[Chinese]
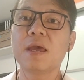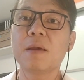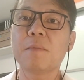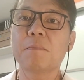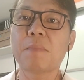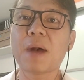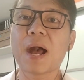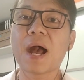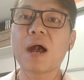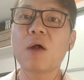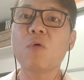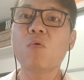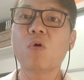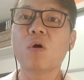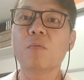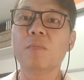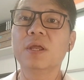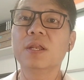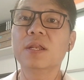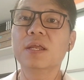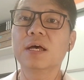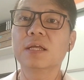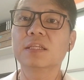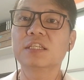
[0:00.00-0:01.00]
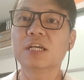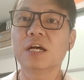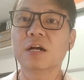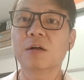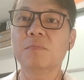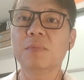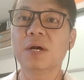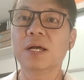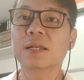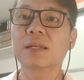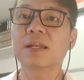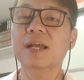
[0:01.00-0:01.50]
把我们的城
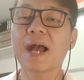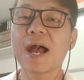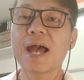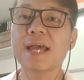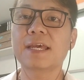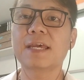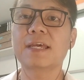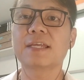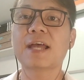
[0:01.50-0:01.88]
门开给